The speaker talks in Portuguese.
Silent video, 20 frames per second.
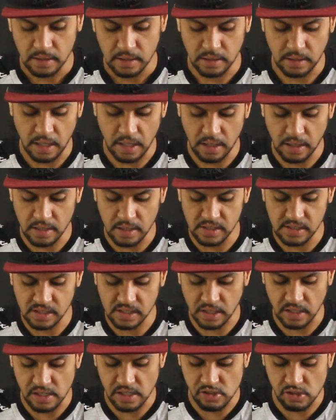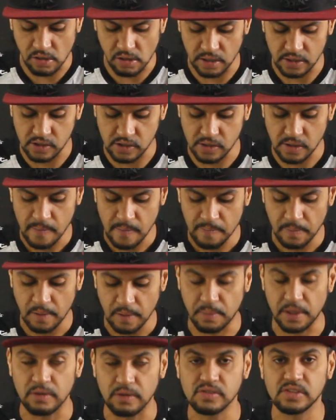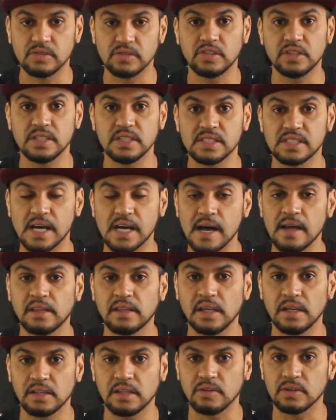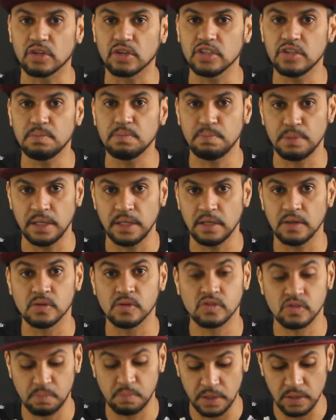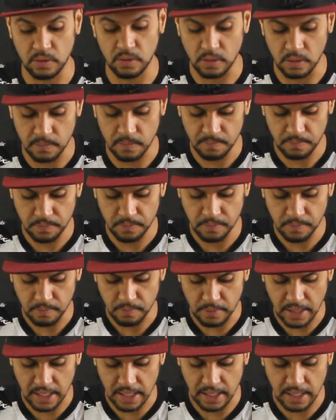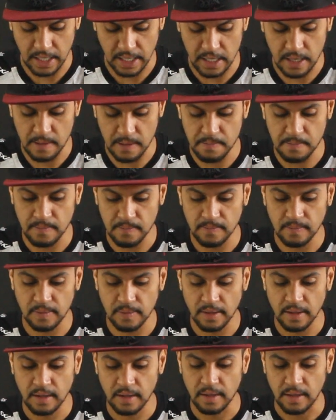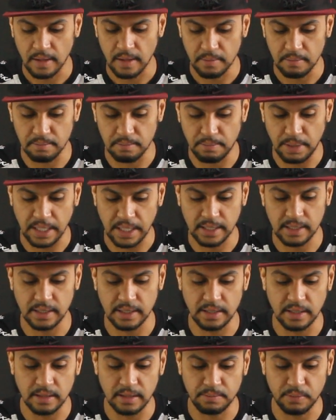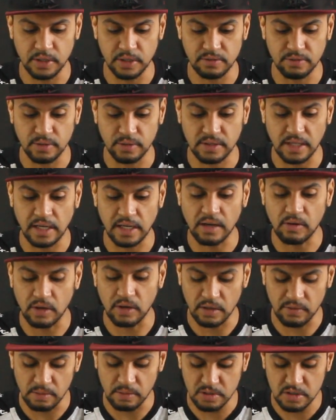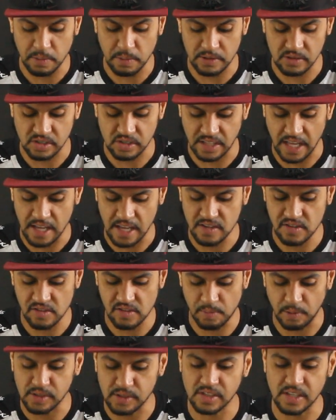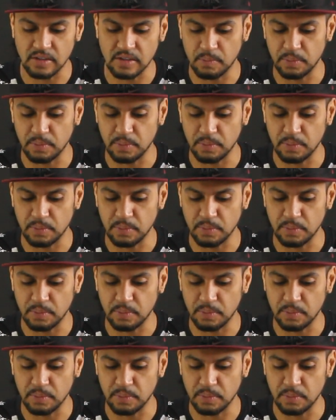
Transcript: Take screenshot. Para você utilizar, tem que ter um Android P ou superior. Marque aí, Bacana, pode voltar. Agora vamos para os testes. Pode sair do